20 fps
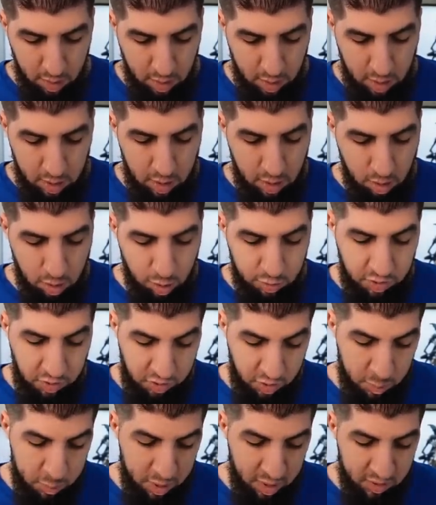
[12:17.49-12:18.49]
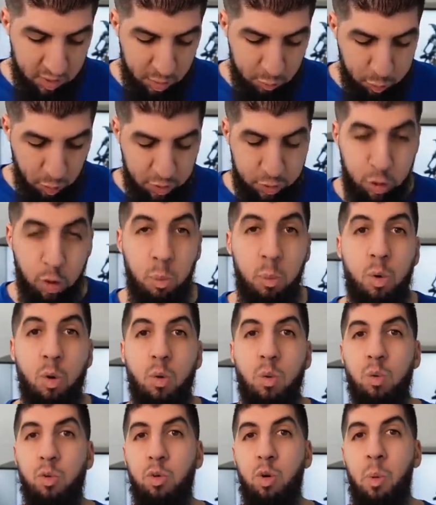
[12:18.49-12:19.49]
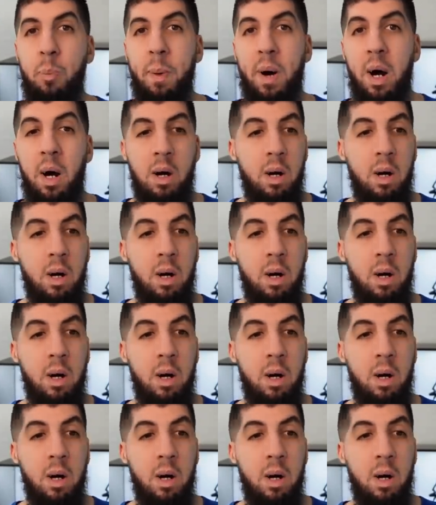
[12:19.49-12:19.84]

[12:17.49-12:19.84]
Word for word: Allez, euh, ça serait bien que cette fois-ci, on me le contre pas.